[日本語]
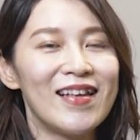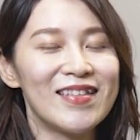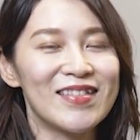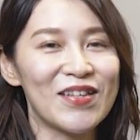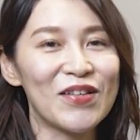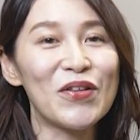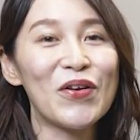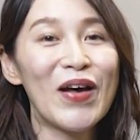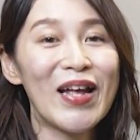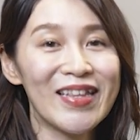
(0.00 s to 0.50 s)

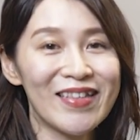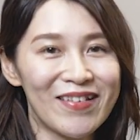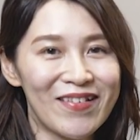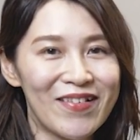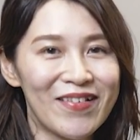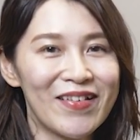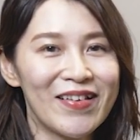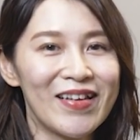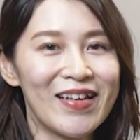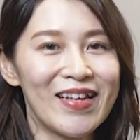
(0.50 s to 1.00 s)
その
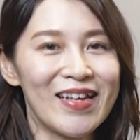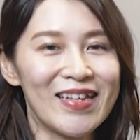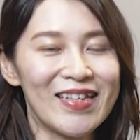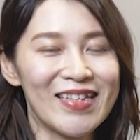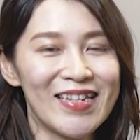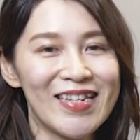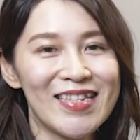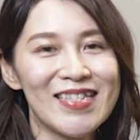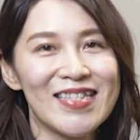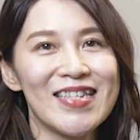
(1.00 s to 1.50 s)
後、
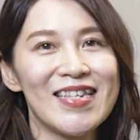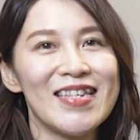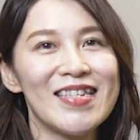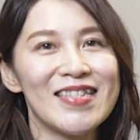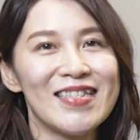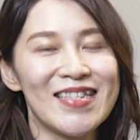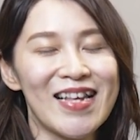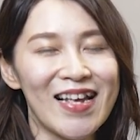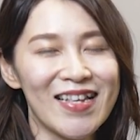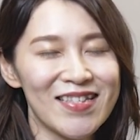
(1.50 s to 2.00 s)
妊娠
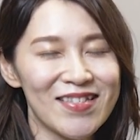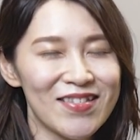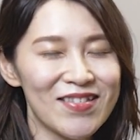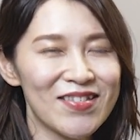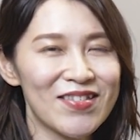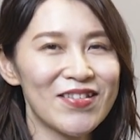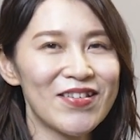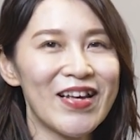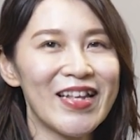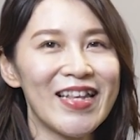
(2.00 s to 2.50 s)
30
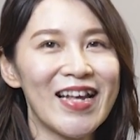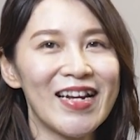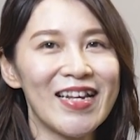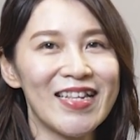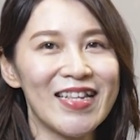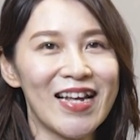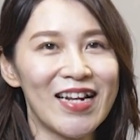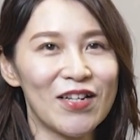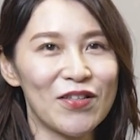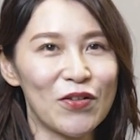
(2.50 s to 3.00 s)
週あたり
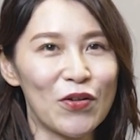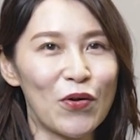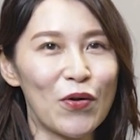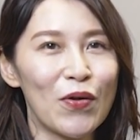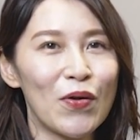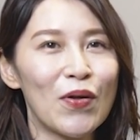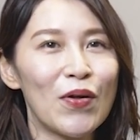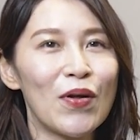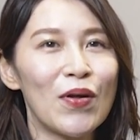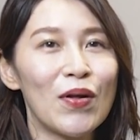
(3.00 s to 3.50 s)
になる
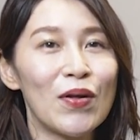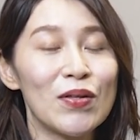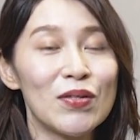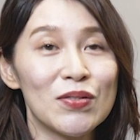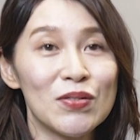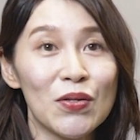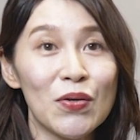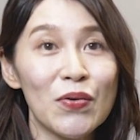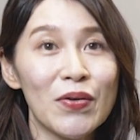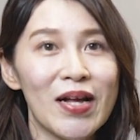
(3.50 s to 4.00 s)
と
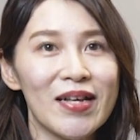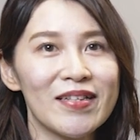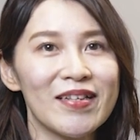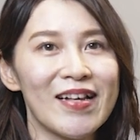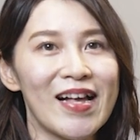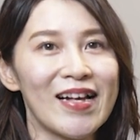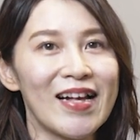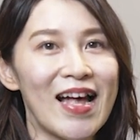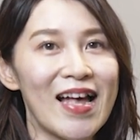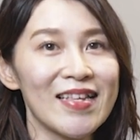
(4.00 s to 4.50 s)
聴覚
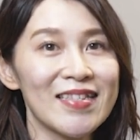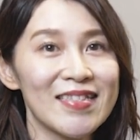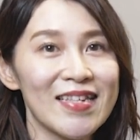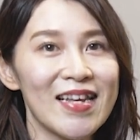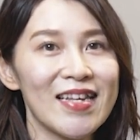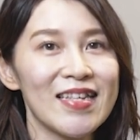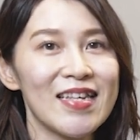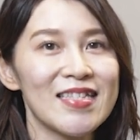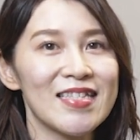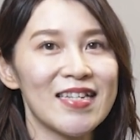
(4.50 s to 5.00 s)
が完
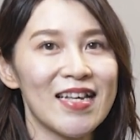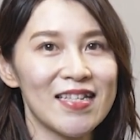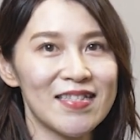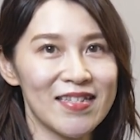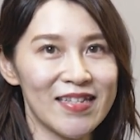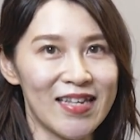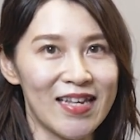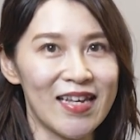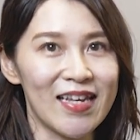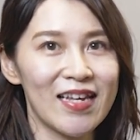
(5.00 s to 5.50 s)
成に近
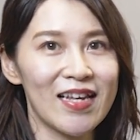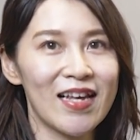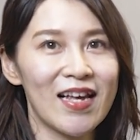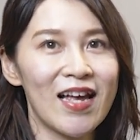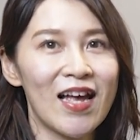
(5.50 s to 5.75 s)
づき、